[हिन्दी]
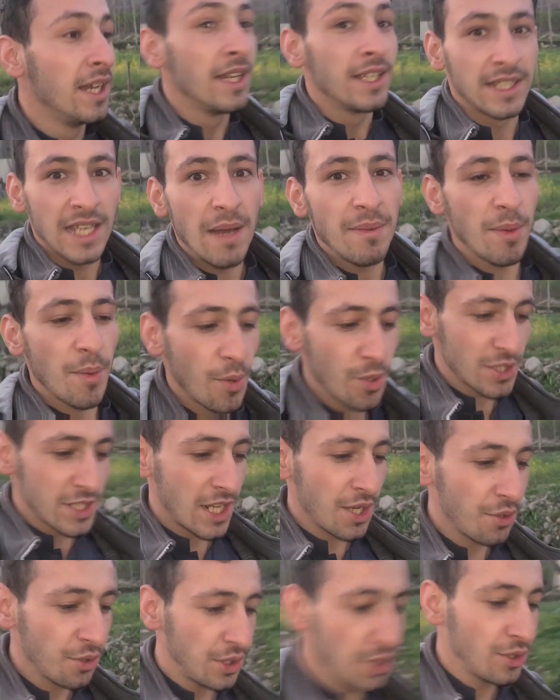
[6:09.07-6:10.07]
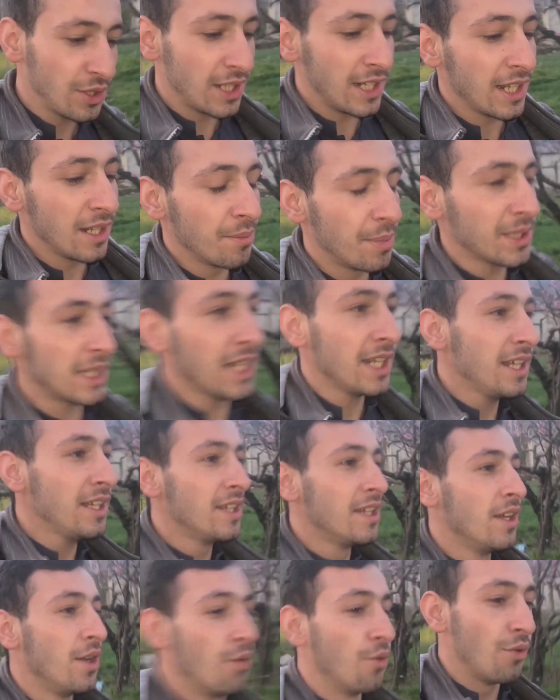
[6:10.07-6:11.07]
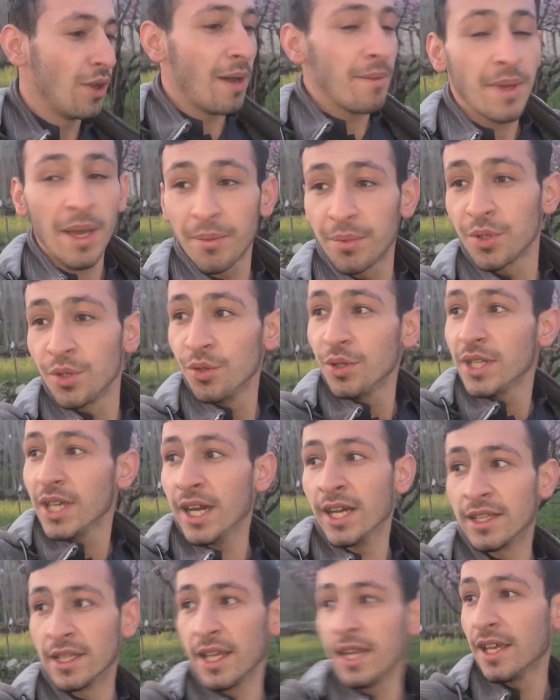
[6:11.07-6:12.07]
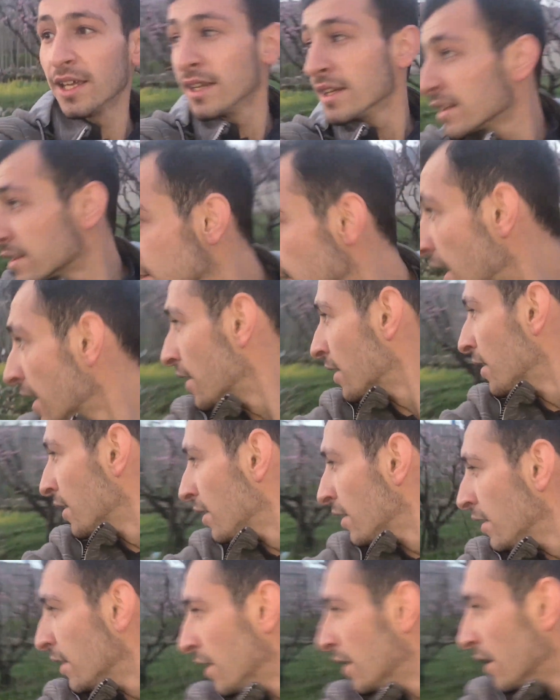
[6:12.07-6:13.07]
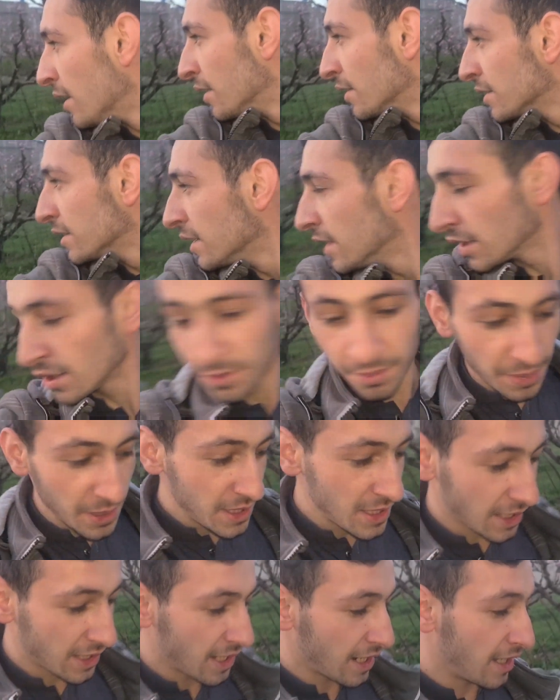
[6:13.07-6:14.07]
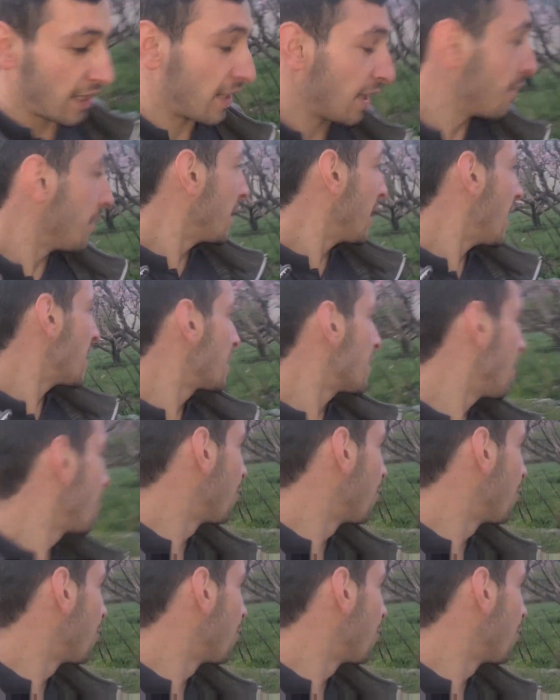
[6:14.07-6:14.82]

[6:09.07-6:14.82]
यहाँ पे बहुत सारे कुत्ते होते हैं लेकिन पता नहीं वहाँ पे आप क्यों नहीं आते इस साइड ये देखो पीछे क्या कर रहा है भाई आ जाओ